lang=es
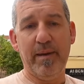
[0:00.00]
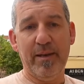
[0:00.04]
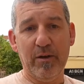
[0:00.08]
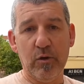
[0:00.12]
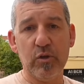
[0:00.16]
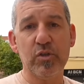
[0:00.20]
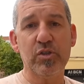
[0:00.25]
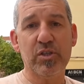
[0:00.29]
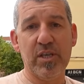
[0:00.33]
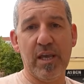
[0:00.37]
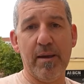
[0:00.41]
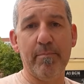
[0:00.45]

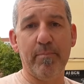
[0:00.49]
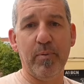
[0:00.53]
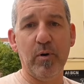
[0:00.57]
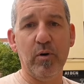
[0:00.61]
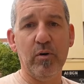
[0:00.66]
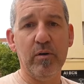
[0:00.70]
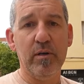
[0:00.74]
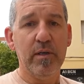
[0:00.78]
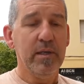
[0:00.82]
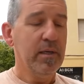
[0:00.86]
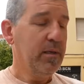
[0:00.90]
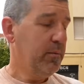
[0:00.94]
menos
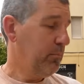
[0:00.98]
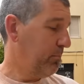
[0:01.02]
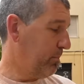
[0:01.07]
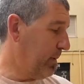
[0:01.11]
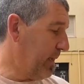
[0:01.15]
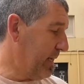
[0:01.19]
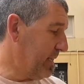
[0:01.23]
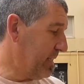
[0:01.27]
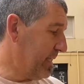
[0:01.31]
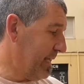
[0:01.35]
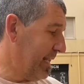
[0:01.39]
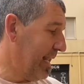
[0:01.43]
tiempo
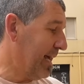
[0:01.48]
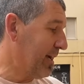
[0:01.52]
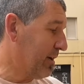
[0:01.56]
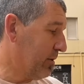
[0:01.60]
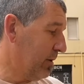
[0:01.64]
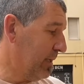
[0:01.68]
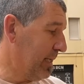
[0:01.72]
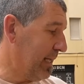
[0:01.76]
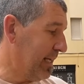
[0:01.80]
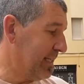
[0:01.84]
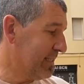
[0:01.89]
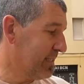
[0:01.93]
pierde
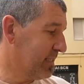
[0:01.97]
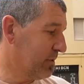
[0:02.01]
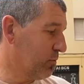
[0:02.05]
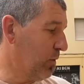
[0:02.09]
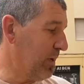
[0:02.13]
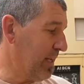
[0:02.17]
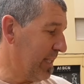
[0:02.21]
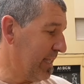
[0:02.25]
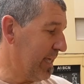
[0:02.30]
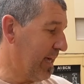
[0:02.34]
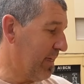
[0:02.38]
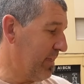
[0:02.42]
las
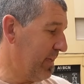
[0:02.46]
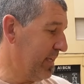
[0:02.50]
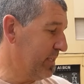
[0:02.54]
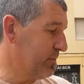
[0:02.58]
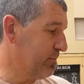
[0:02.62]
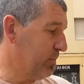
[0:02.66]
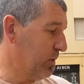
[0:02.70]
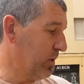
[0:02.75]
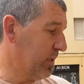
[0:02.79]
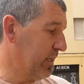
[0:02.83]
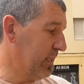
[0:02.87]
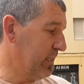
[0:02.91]

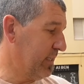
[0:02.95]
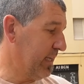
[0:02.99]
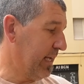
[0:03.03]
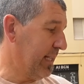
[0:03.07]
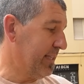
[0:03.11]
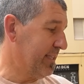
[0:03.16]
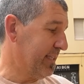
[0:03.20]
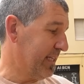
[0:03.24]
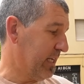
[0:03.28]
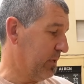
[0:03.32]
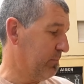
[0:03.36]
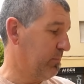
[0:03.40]
cualidades porque
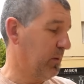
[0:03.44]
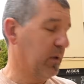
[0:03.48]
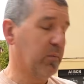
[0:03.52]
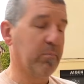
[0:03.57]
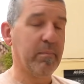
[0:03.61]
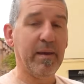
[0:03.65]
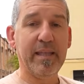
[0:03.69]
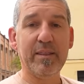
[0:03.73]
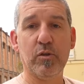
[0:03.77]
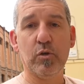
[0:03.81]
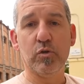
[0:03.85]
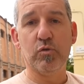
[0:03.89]
al tener
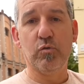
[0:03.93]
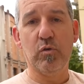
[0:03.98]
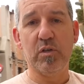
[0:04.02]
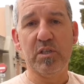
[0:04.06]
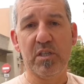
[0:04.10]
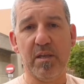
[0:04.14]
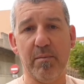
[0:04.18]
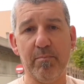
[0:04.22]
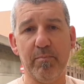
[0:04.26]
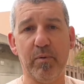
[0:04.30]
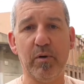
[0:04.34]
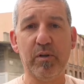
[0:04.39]
pigmentos no
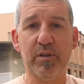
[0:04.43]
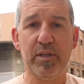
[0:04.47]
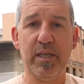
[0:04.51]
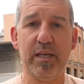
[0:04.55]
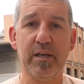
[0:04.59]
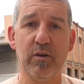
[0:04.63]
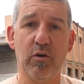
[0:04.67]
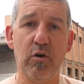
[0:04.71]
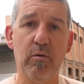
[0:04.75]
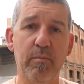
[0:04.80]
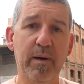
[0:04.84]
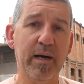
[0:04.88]
es
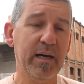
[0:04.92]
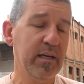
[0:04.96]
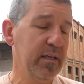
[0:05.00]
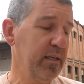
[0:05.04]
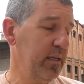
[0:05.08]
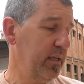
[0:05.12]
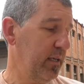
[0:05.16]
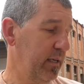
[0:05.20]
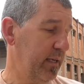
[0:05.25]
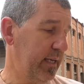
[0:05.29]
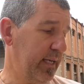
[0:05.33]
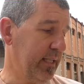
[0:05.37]
100% goma,
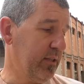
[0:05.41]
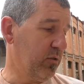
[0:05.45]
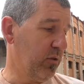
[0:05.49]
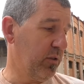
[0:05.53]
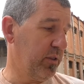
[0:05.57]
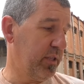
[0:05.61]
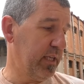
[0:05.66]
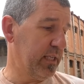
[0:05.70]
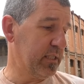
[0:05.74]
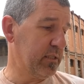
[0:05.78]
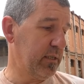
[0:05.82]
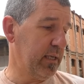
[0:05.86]

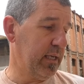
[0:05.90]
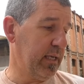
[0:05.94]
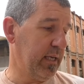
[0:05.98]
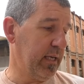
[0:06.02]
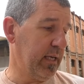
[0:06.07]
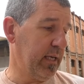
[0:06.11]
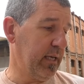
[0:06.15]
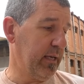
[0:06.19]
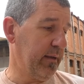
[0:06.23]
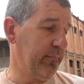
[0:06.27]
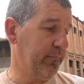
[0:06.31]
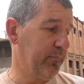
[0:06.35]
entonces
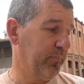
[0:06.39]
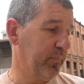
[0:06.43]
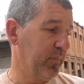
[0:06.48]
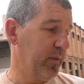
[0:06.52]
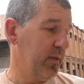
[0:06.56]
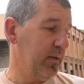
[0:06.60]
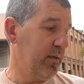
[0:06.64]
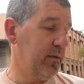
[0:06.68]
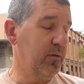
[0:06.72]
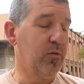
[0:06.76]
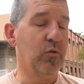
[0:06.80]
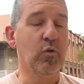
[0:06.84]
eh,
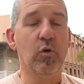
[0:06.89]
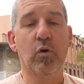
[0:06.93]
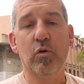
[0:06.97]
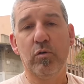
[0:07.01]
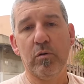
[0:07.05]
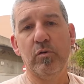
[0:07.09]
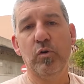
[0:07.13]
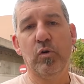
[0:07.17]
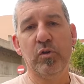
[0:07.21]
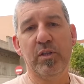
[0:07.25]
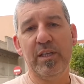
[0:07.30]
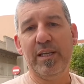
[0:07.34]
no,
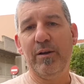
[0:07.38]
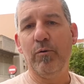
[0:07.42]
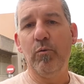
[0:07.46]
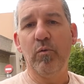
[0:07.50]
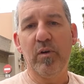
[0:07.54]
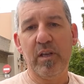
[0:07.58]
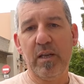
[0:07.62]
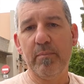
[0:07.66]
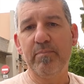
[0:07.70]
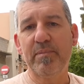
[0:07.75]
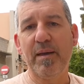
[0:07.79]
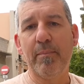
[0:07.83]
no, tiene
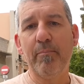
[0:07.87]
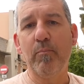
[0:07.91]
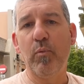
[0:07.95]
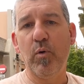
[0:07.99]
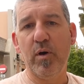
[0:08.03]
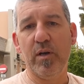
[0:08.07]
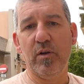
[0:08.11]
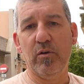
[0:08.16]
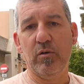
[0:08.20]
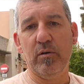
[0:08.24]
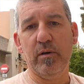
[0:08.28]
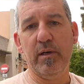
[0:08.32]
un grip tan
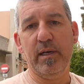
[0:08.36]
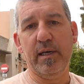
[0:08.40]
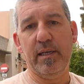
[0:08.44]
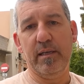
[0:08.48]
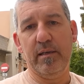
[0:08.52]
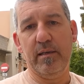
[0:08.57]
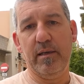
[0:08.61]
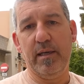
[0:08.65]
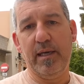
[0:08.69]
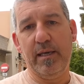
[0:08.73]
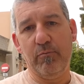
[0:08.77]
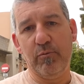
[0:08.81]
bueno
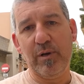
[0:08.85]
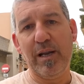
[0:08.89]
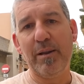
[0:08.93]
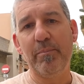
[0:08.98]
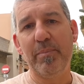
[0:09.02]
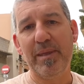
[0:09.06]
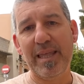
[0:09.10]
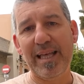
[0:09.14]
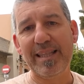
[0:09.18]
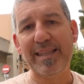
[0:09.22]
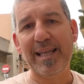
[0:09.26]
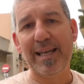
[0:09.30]
en, y una
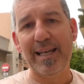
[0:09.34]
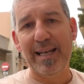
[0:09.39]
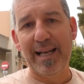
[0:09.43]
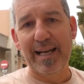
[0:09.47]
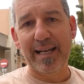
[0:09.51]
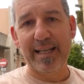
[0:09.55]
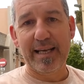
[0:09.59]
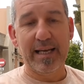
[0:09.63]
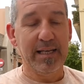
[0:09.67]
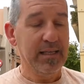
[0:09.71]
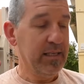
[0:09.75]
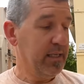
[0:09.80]
vida tan
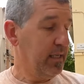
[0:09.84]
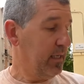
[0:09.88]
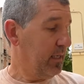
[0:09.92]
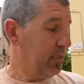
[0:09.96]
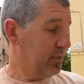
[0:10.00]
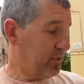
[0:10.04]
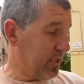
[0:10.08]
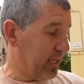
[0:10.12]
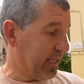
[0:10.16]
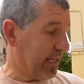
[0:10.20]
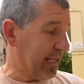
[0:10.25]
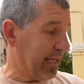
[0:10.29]
larga.
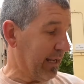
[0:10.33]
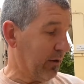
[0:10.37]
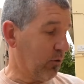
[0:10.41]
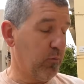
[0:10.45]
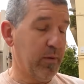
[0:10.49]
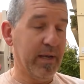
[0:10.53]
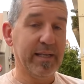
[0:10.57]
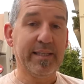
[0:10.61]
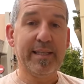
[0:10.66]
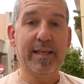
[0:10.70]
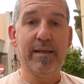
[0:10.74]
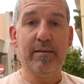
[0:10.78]
Sí que la
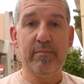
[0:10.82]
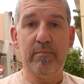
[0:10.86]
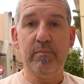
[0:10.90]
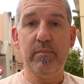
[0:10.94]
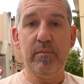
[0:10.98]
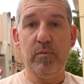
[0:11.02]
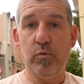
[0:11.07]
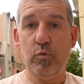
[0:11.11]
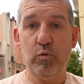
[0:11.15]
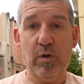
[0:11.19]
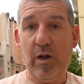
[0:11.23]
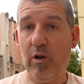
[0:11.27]
cubierta
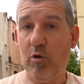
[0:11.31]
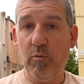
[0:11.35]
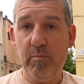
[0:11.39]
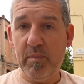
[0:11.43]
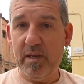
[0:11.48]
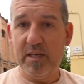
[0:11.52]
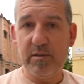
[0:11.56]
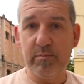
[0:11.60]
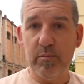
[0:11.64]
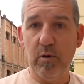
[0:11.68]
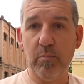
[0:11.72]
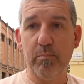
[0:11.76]
dura lo
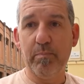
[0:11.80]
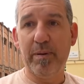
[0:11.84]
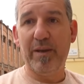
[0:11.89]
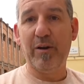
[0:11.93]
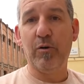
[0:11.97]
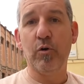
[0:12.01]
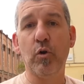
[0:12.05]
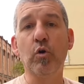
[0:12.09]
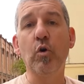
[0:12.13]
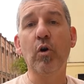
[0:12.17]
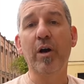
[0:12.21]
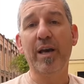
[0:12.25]
mismo,
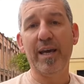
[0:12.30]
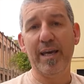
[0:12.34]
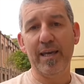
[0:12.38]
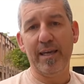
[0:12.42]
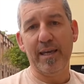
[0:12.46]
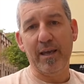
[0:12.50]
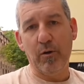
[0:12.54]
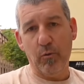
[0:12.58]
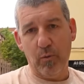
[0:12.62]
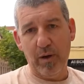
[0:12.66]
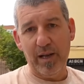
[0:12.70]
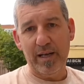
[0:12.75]
pero no coge
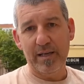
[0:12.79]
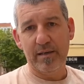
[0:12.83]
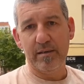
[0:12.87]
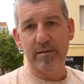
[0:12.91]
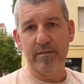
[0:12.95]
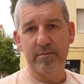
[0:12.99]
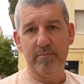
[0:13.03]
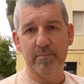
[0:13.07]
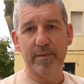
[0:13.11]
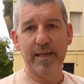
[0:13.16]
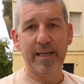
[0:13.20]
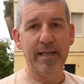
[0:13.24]
igual.
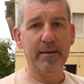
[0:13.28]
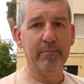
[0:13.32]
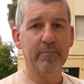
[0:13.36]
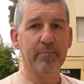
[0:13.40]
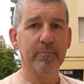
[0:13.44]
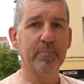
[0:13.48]
¿vale?